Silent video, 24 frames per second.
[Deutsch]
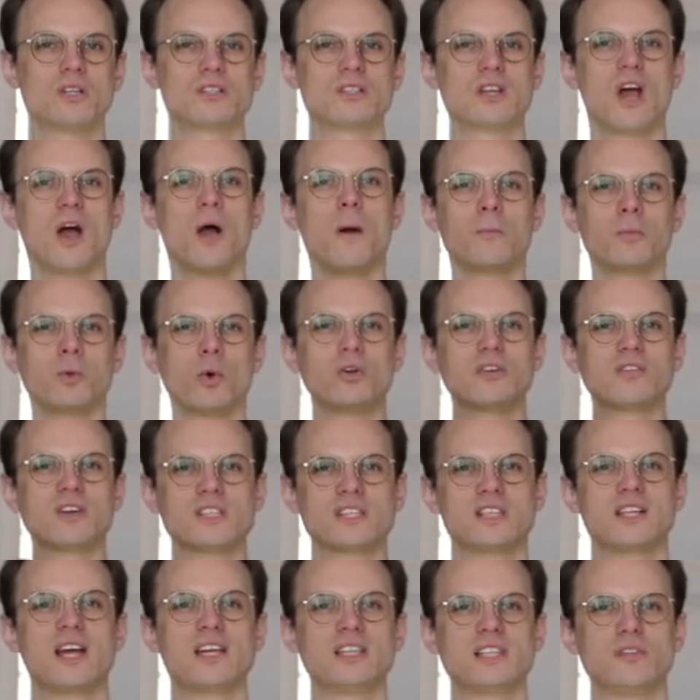ist und was
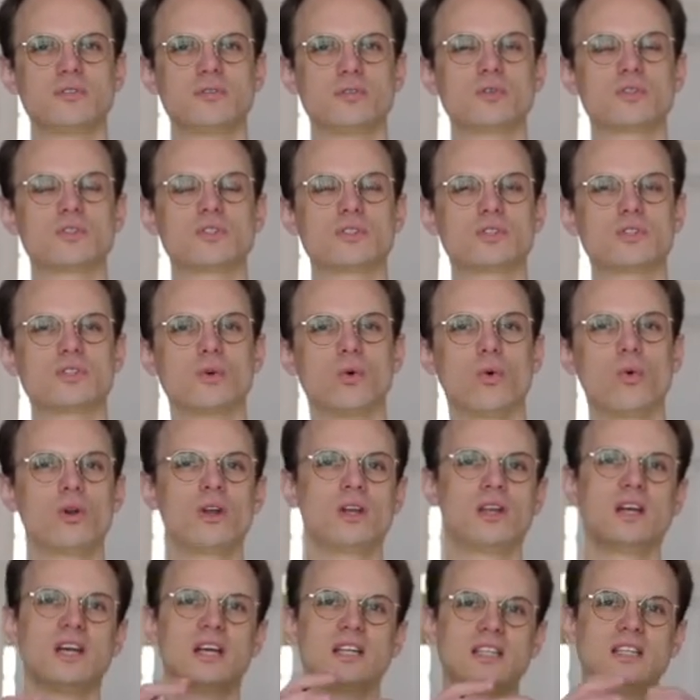denn eigentlich die
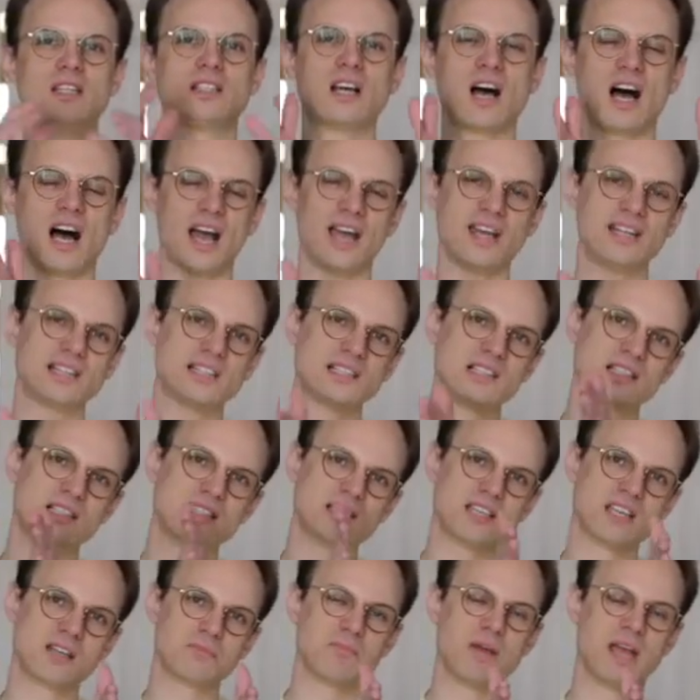Funktionen dieser einzelnen
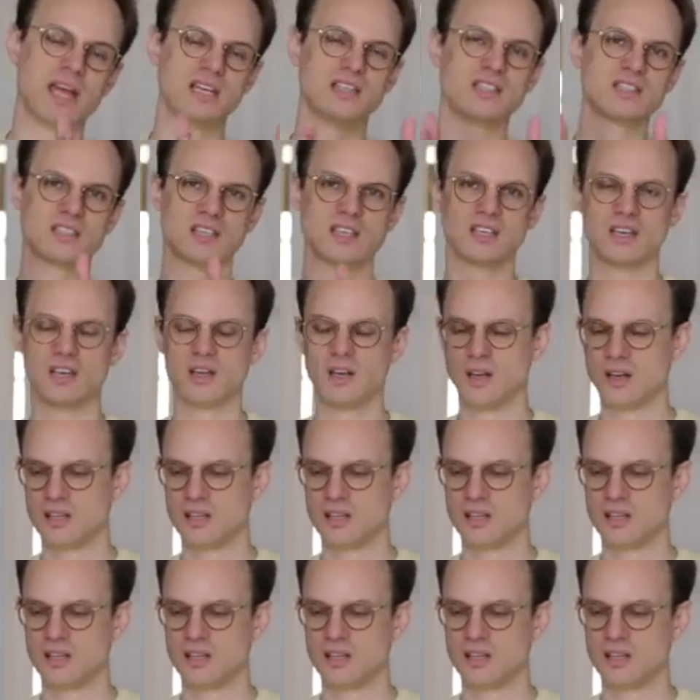Segmente